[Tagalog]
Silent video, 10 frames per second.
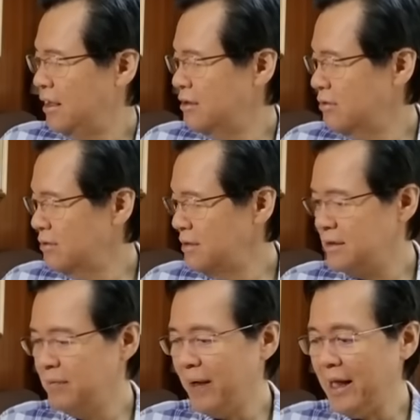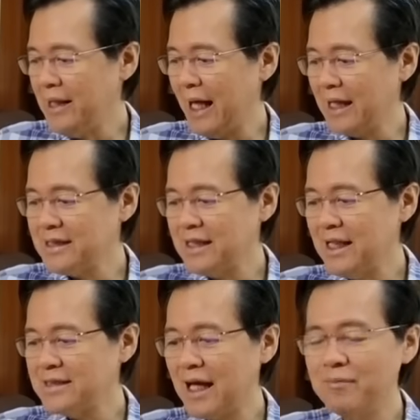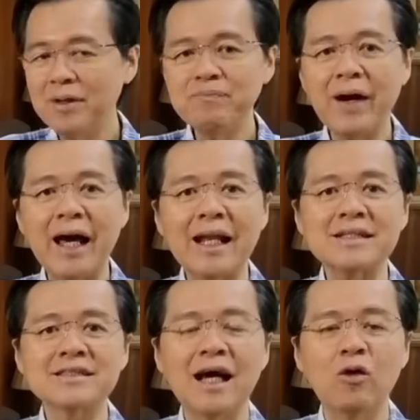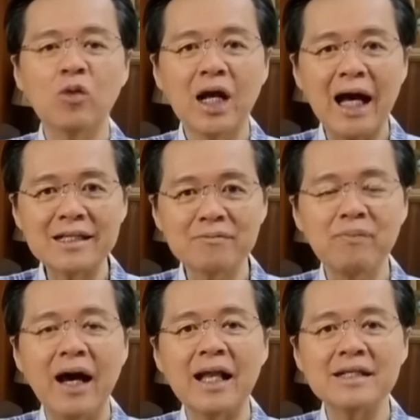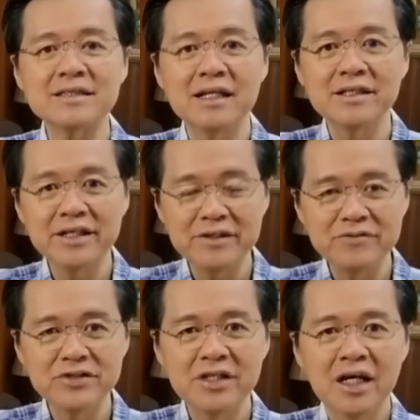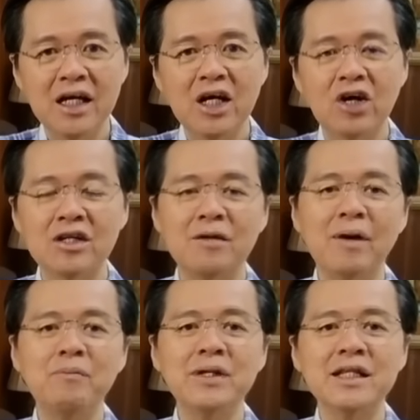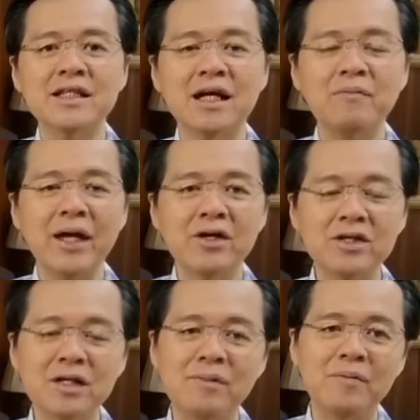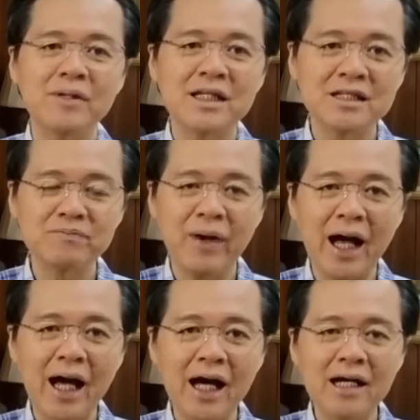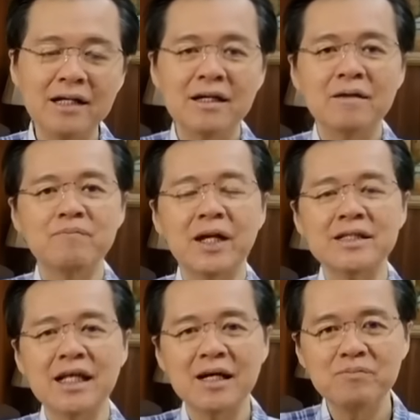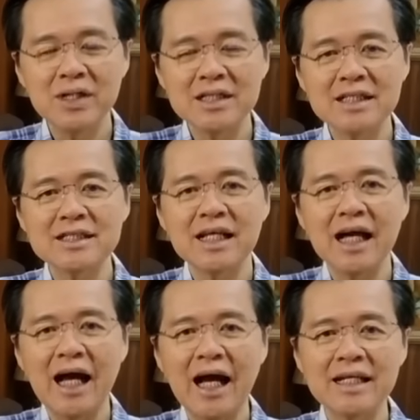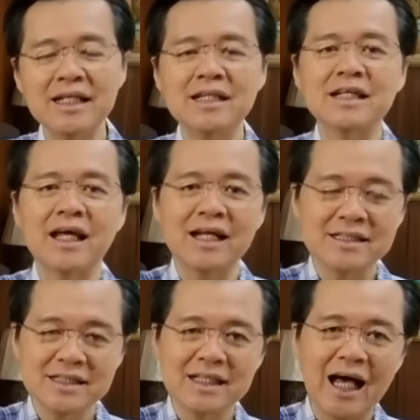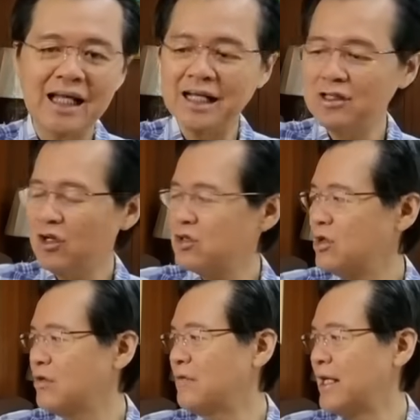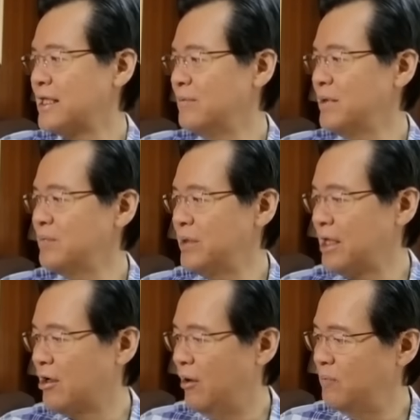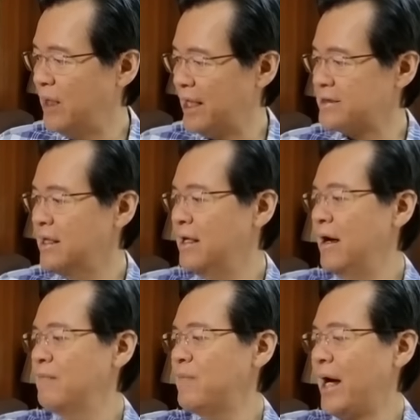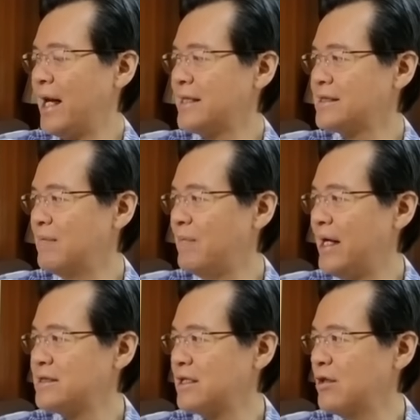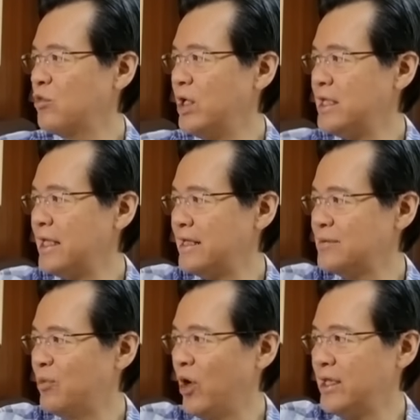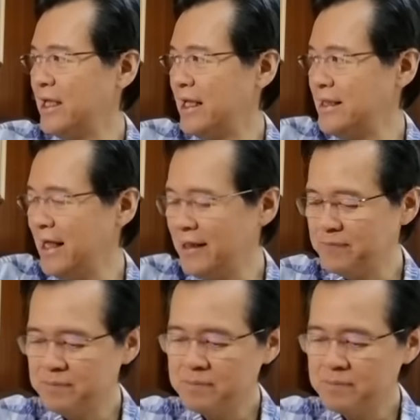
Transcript: yung, di ba, lagi sinasabi para sa ugat, para sa nerves. O, namamanhid kamay ko, namamanhid paa, ah, may diabetes ng kakaedad, re-resetahan ng doktor vitamin B complex. Para sa muscle weakness, pwede rin yan